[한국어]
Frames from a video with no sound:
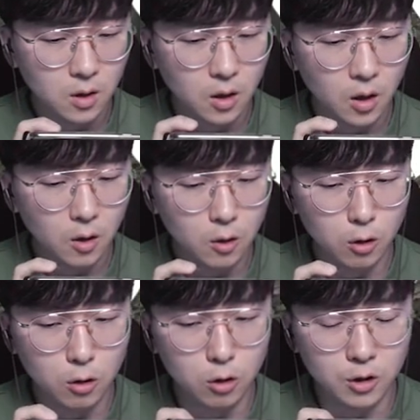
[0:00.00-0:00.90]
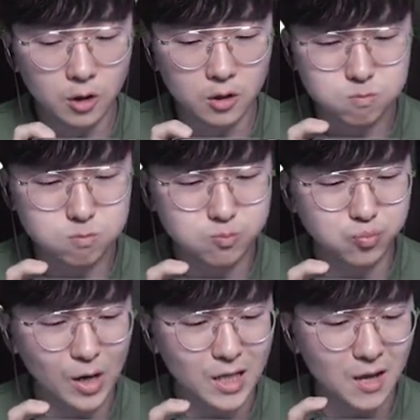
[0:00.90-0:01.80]
오 이거
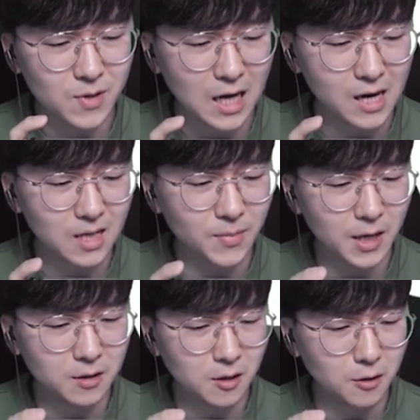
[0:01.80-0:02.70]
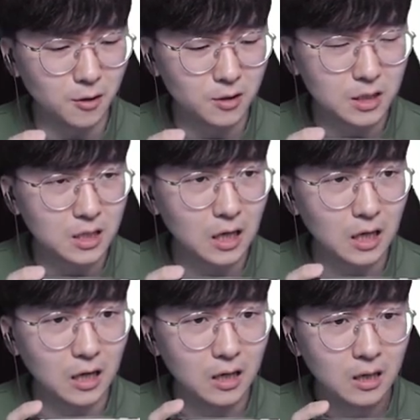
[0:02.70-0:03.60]
부활 타이밍 잘 잡아야 돼요
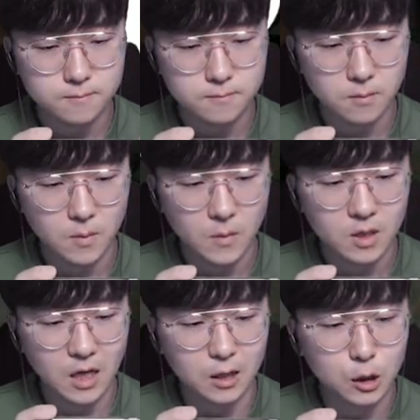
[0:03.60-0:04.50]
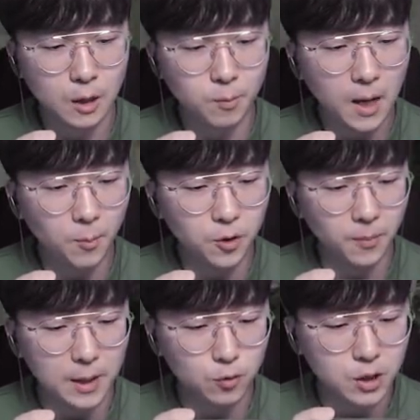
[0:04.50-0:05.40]
진짜 자 트랩 한 번 더
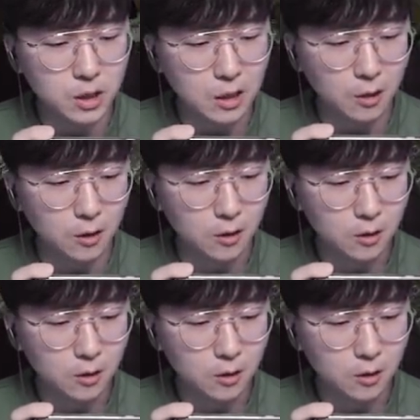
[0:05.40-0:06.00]
발동시킬게요